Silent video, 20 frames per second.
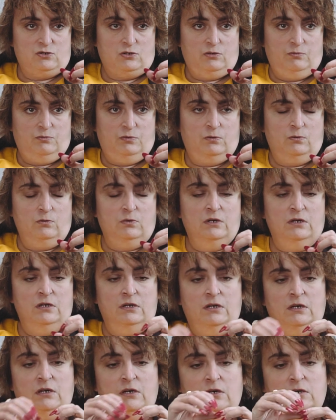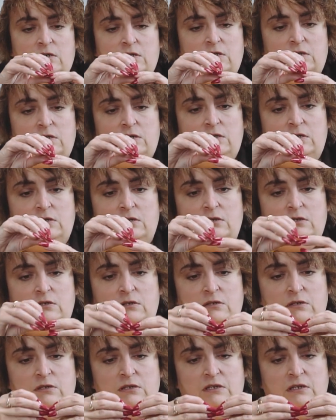zrobił. I,
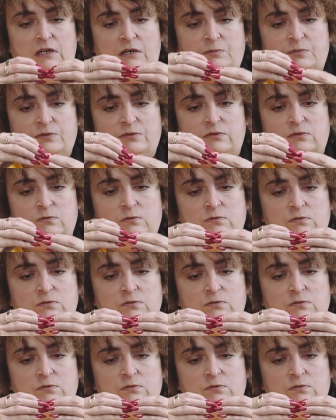y, jakby